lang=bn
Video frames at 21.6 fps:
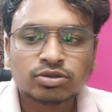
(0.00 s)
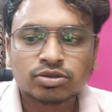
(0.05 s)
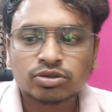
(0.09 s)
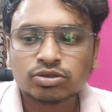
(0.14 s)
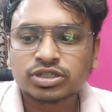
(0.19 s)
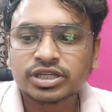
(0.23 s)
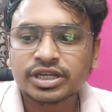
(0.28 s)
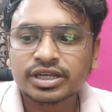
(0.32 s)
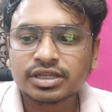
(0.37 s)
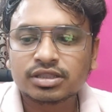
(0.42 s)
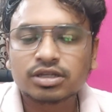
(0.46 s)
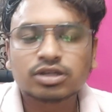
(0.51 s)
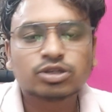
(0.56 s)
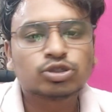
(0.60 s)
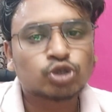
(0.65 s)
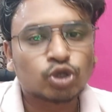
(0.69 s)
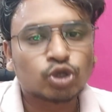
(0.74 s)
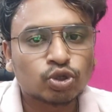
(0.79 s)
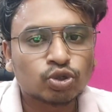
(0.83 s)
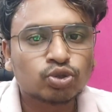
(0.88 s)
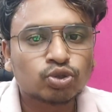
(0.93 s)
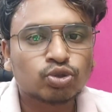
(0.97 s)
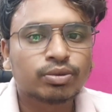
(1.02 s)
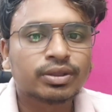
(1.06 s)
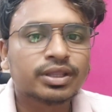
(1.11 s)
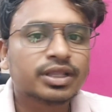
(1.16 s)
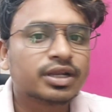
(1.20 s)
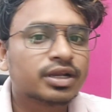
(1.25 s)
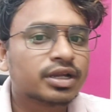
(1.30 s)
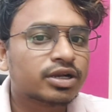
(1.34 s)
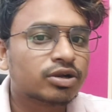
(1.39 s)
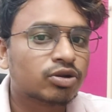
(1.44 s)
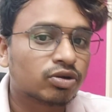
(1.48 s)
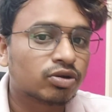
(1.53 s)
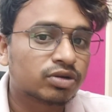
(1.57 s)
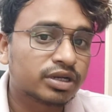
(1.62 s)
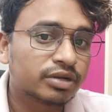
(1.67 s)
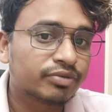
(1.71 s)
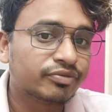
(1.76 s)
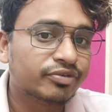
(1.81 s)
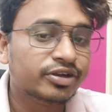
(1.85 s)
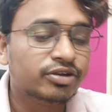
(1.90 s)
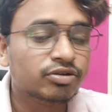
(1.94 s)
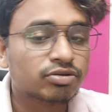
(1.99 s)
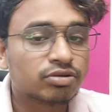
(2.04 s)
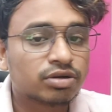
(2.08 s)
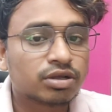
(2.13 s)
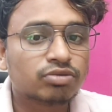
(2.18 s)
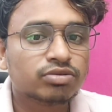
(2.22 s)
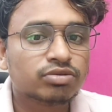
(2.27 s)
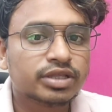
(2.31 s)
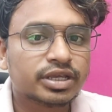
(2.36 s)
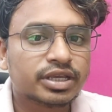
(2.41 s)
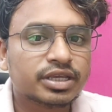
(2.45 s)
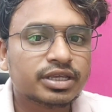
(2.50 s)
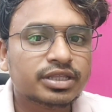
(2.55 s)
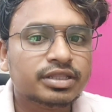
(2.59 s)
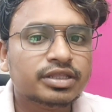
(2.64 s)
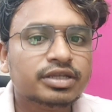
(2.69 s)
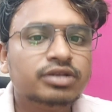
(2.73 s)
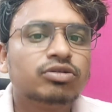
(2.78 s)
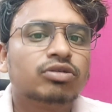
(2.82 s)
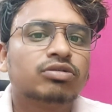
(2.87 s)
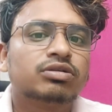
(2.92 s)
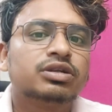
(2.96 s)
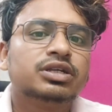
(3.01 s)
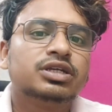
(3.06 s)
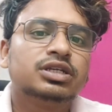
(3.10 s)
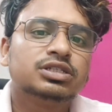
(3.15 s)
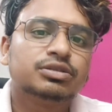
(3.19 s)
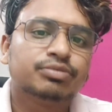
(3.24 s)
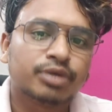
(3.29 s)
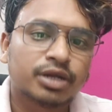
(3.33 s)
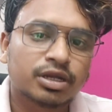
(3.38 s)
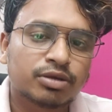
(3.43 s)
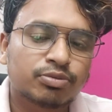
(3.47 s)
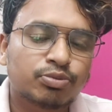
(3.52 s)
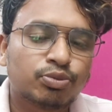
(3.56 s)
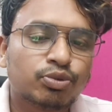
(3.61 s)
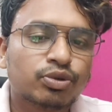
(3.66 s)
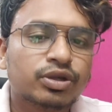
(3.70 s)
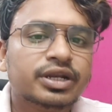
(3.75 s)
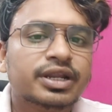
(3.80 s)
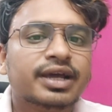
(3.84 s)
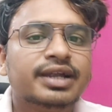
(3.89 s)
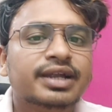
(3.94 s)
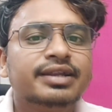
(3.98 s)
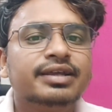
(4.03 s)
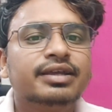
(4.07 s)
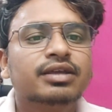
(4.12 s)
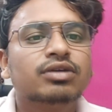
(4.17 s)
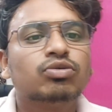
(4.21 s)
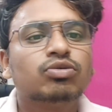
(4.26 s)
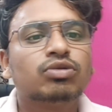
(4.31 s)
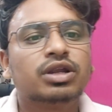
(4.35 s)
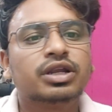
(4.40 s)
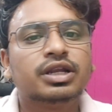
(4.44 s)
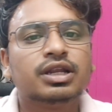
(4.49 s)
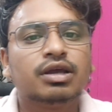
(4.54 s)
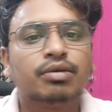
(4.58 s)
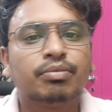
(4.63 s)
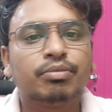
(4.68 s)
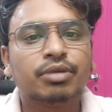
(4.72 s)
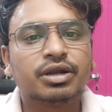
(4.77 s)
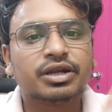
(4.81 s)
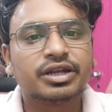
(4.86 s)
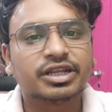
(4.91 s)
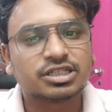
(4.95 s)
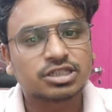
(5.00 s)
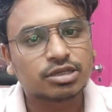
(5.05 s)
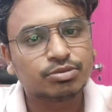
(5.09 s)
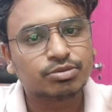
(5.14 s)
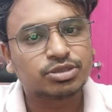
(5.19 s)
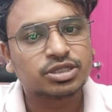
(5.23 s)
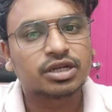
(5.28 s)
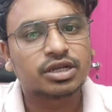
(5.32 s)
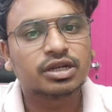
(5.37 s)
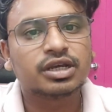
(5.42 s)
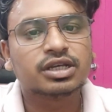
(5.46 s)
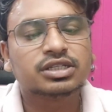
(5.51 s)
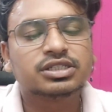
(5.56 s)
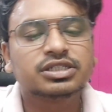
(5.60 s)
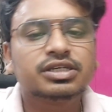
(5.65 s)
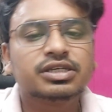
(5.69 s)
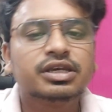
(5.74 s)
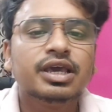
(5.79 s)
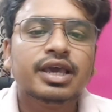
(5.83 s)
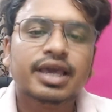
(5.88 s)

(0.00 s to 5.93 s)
তো সেক্ষেত্রে চলো তোমাদেরকে ডগটার ভিডিওটাও দেখিয়ে দিই ডগটি আছে ব্যারাকপুরে ডাইরেক্ট ওনারের নাম্বার ডেসক্রিপশানে আছে